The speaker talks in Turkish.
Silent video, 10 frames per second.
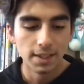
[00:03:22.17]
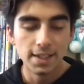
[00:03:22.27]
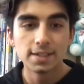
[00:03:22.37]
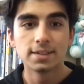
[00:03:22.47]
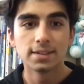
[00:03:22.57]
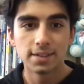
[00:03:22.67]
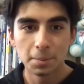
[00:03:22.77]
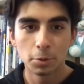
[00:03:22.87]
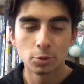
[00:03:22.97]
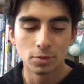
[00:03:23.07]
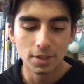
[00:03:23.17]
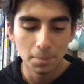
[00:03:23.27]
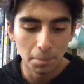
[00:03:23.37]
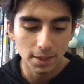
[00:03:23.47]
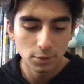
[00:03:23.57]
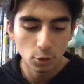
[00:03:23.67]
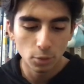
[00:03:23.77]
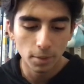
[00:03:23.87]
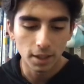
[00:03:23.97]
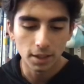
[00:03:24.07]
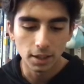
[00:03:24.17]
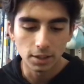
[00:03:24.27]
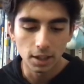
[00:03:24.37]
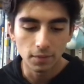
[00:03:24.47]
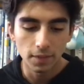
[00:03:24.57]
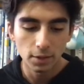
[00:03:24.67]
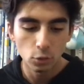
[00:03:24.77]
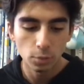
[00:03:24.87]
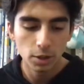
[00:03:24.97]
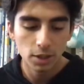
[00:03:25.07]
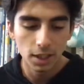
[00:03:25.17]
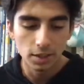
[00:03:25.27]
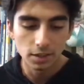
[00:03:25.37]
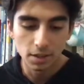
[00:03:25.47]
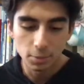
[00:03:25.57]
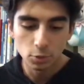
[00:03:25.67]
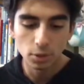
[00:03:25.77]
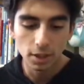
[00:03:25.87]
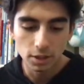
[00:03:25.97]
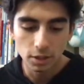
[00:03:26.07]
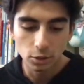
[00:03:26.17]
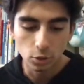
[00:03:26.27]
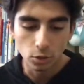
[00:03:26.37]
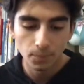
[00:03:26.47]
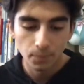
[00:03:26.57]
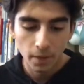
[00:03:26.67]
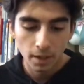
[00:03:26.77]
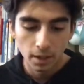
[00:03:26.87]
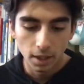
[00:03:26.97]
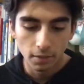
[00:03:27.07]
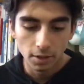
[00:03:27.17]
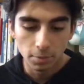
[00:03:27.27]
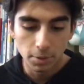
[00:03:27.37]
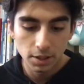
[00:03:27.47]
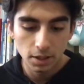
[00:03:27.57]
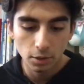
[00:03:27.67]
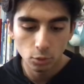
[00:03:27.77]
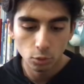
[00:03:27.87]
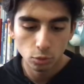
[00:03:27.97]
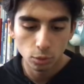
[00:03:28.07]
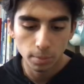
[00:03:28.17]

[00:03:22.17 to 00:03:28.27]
İksir deposunda basıyorum arkadaşlar ve tüm inşaatçılarımız şu an çalışıyor. Evet biz şeyi unuttuk